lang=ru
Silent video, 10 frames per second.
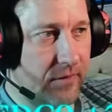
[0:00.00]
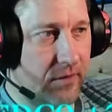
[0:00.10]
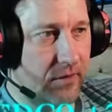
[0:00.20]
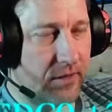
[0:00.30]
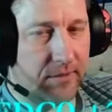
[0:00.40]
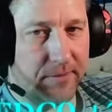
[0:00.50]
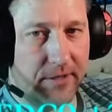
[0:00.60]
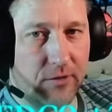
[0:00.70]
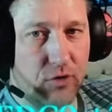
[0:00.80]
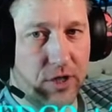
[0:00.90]
как
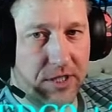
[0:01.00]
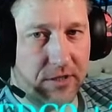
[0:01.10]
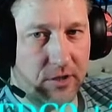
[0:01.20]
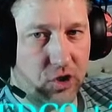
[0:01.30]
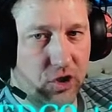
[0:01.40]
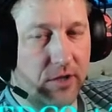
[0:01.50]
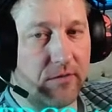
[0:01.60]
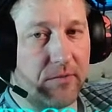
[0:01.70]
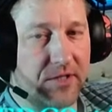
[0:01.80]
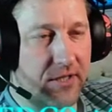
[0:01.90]
принять участие, читайте в
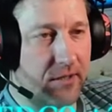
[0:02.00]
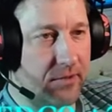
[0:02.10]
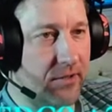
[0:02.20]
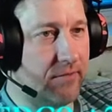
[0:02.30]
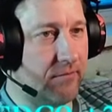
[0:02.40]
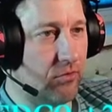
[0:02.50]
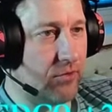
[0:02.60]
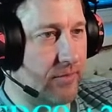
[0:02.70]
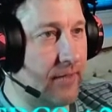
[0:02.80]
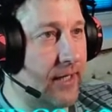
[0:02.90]
описании под этим
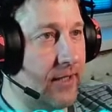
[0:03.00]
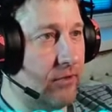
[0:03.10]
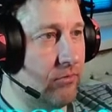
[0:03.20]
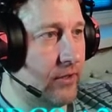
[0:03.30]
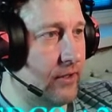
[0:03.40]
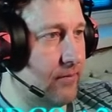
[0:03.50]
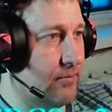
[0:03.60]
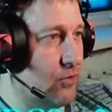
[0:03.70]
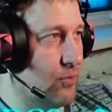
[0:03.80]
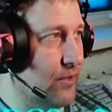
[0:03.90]
видосом. Ну а я
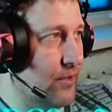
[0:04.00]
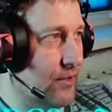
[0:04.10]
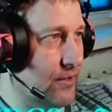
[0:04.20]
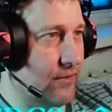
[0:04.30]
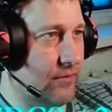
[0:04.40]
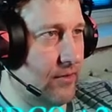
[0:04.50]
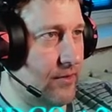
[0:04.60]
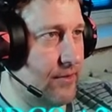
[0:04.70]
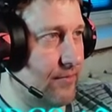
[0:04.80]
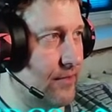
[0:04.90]
приступаю к открытию
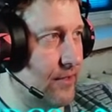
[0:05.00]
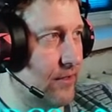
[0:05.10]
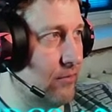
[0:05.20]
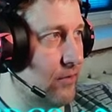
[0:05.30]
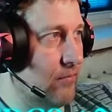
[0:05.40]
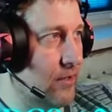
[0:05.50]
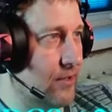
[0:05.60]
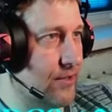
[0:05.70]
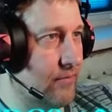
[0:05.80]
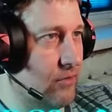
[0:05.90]
кейсов. Закинул на
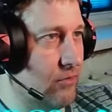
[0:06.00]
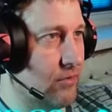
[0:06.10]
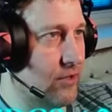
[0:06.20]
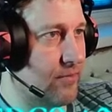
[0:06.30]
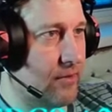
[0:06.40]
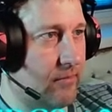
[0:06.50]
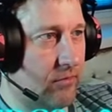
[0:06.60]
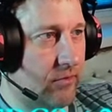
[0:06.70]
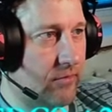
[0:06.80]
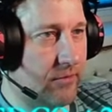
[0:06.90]
баланс 2 сотки с
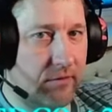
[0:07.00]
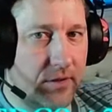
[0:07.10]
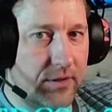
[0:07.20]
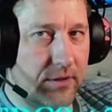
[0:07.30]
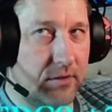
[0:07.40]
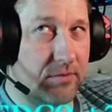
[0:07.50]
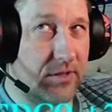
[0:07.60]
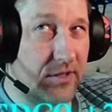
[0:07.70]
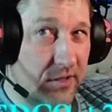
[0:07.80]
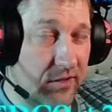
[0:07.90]
промокодом на
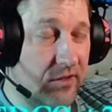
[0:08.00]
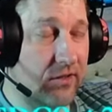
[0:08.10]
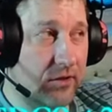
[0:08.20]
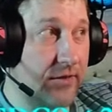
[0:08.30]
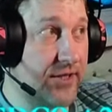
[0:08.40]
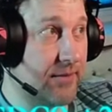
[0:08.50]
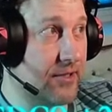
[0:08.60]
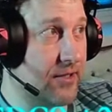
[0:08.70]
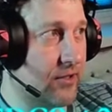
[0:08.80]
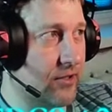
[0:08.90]
23%. На
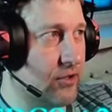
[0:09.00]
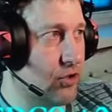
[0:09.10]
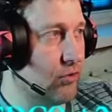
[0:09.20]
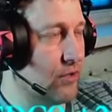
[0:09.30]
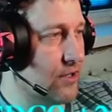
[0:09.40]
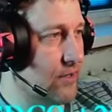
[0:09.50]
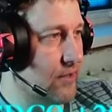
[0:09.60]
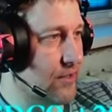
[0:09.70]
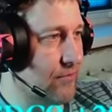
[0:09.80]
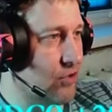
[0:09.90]
23%. Что-то
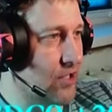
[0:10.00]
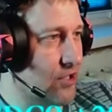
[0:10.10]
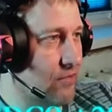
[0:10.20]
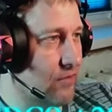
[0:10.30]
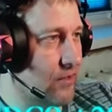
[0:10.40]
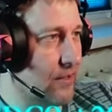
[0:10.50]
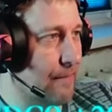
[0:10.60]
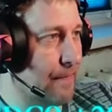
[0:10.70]
оставалось со вчерашнего дня.